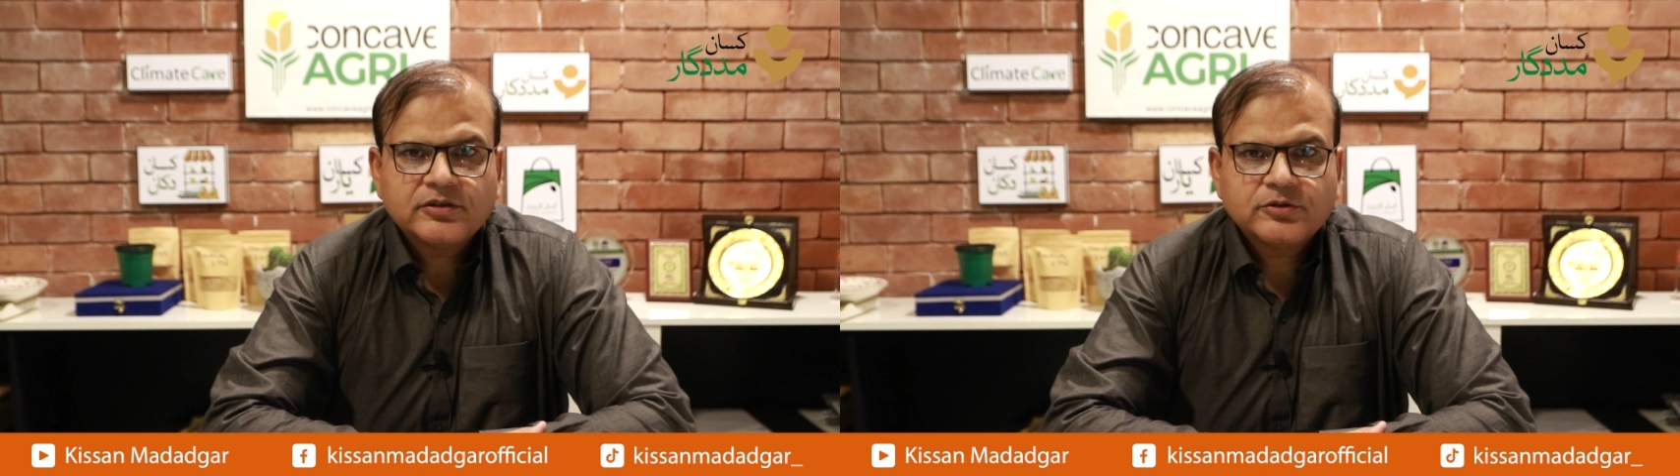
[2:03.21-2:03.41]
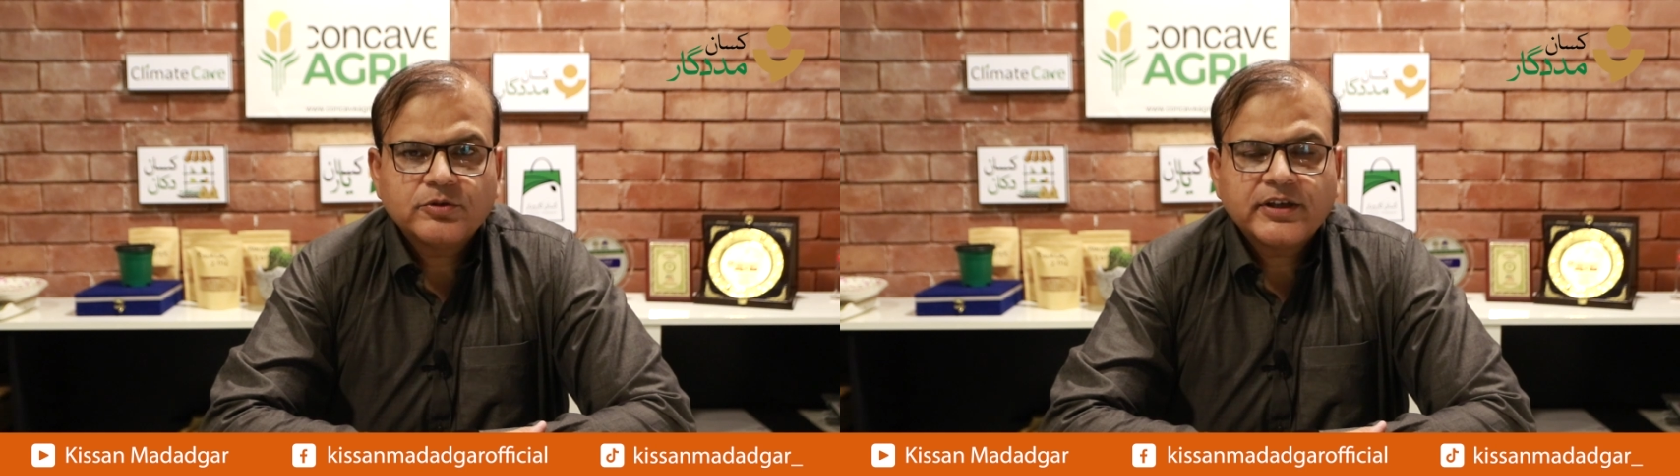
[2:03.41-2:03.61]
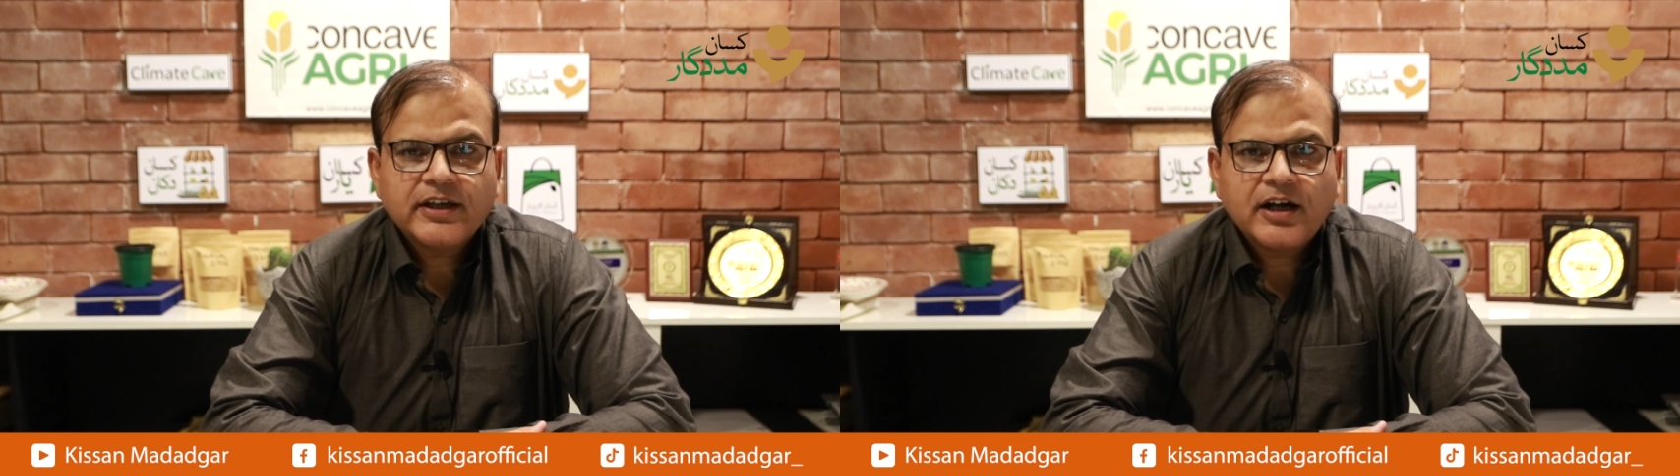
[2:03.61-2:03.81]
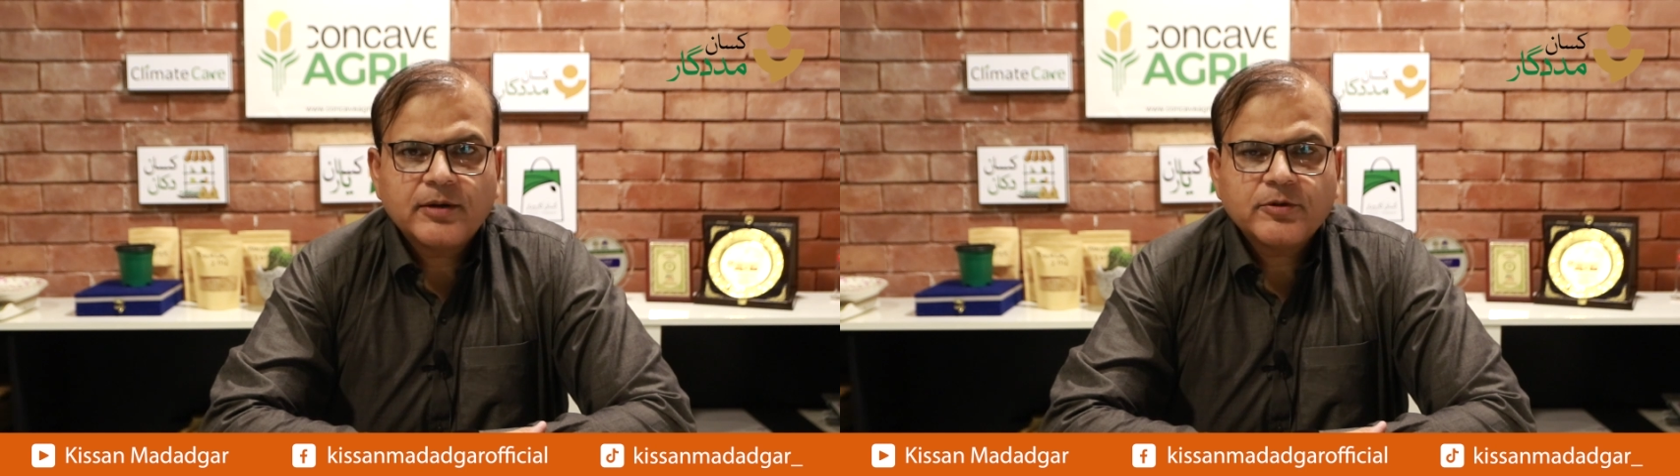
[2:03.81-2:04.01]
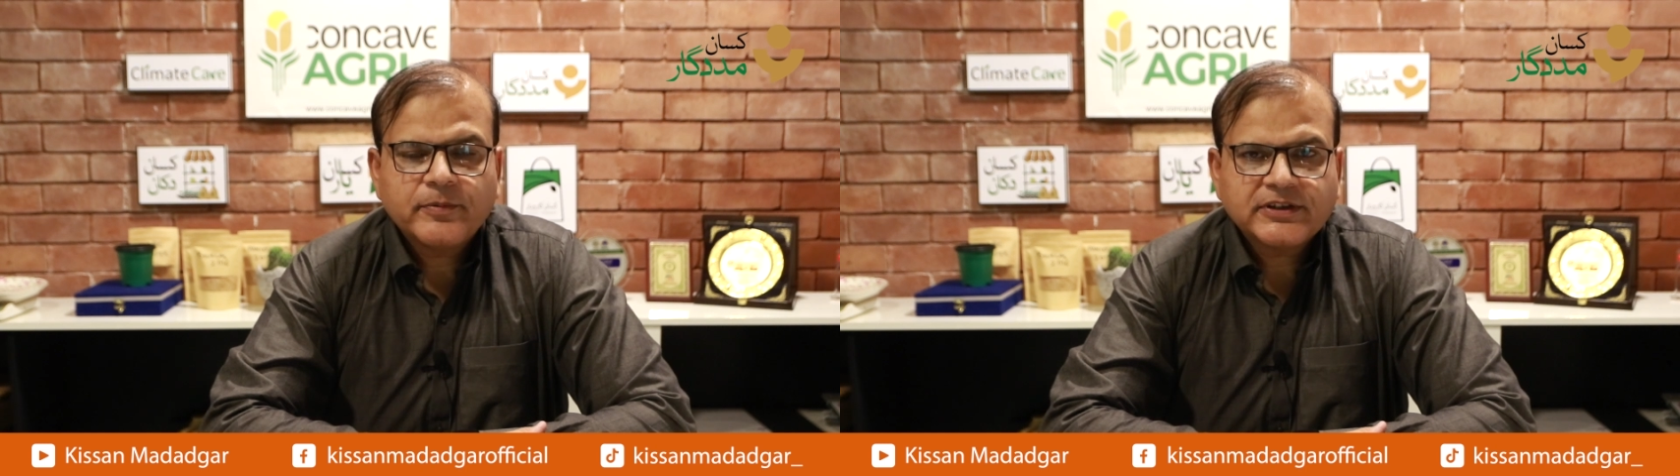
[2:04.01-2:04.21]
जो कि
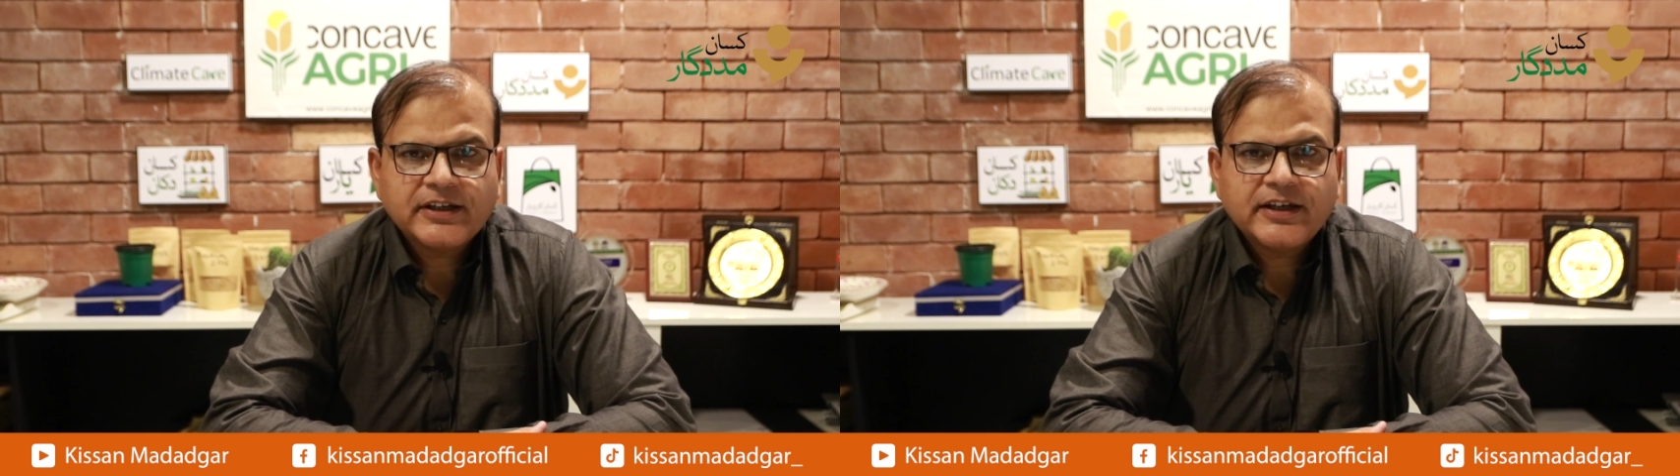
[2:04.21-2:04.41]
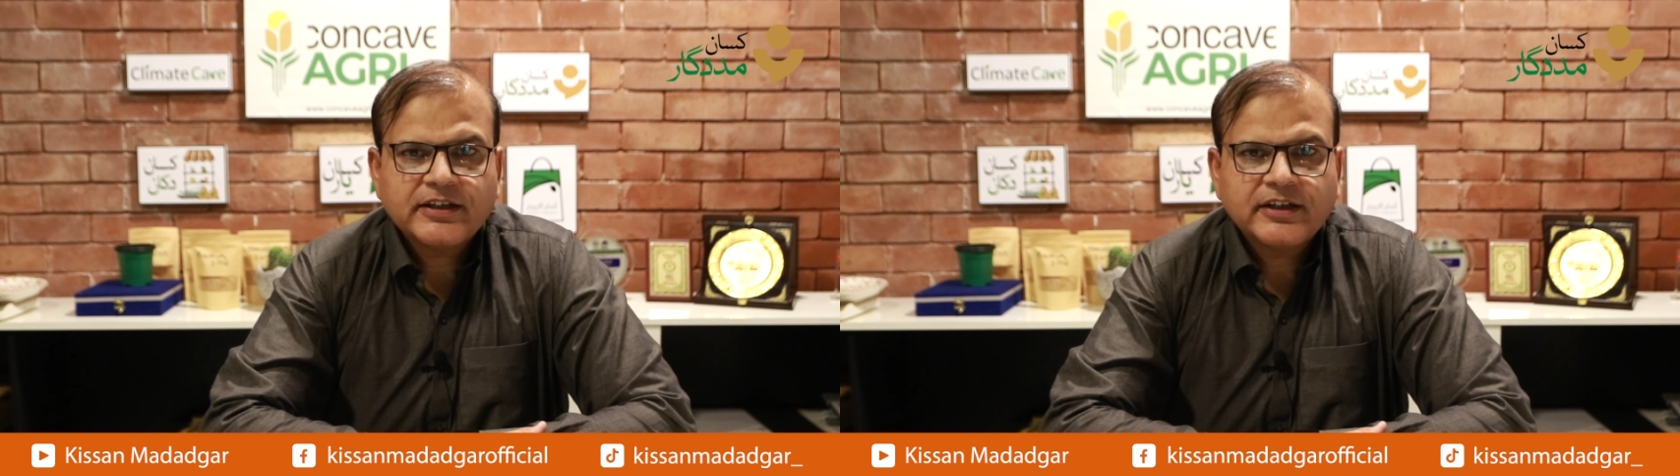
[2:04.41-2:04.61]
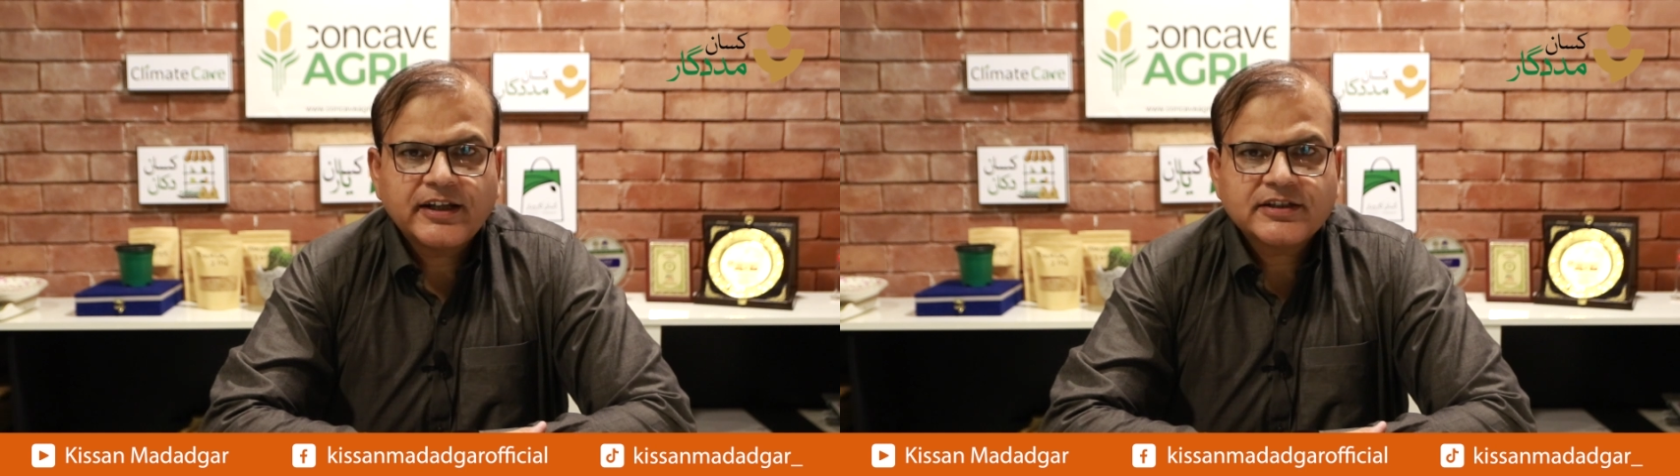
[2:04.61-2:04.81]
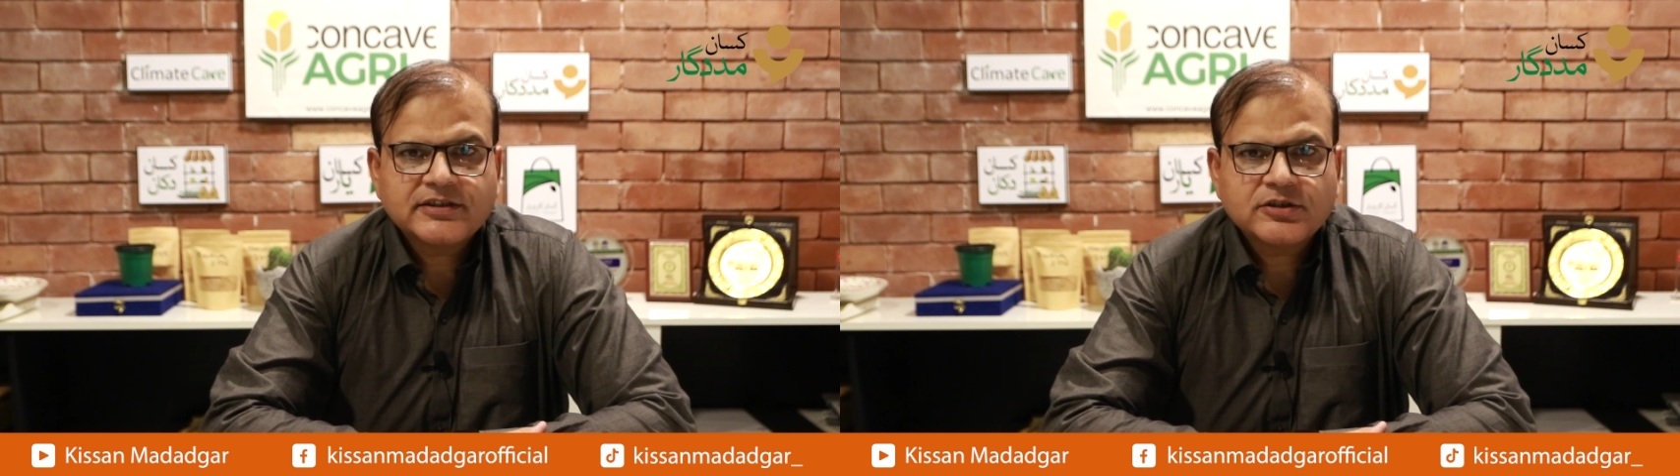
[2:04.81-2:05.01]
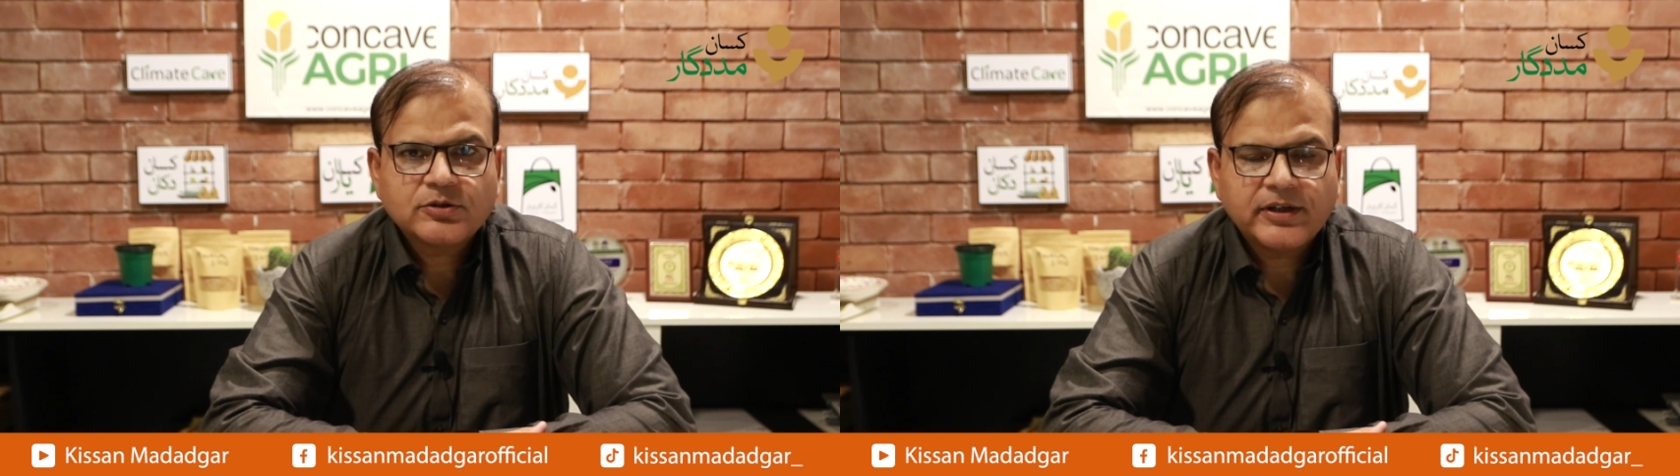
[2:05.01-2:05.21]
आपको पता है कि
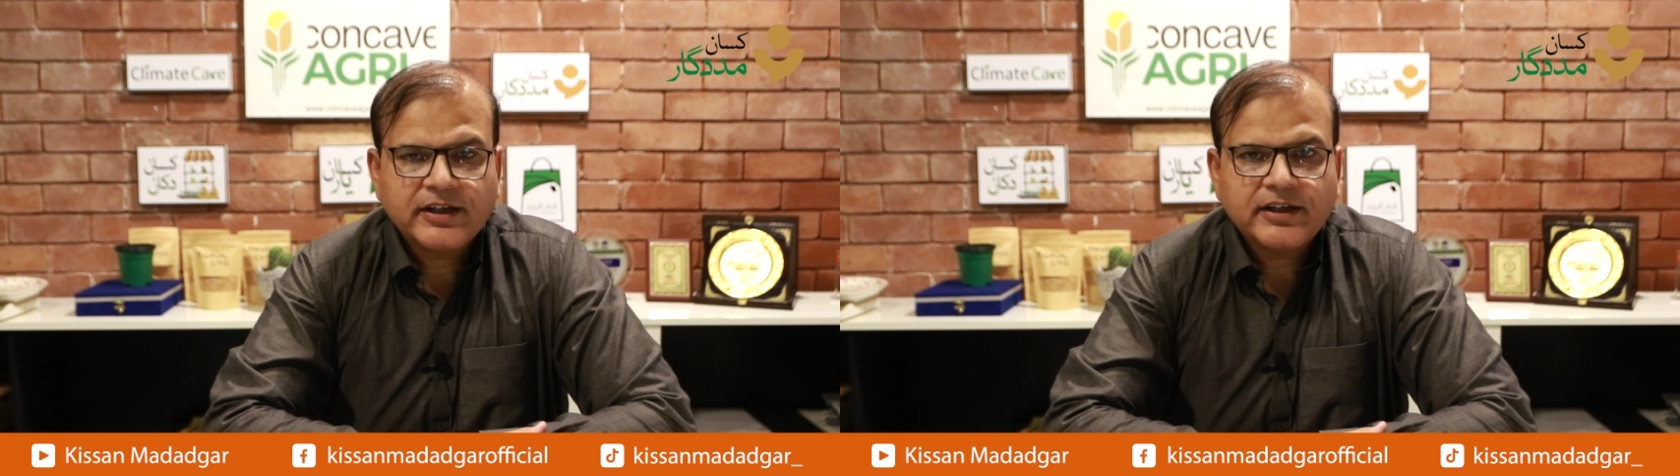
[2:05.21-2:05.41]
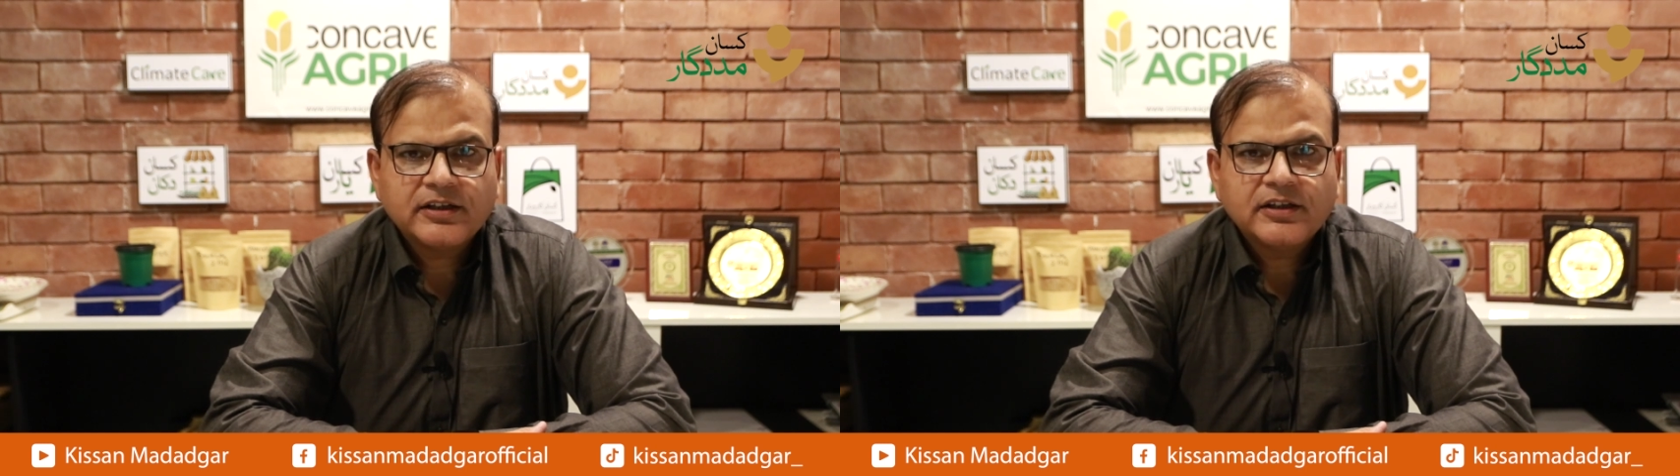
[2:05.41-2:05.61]
टैक्सेस तो हैं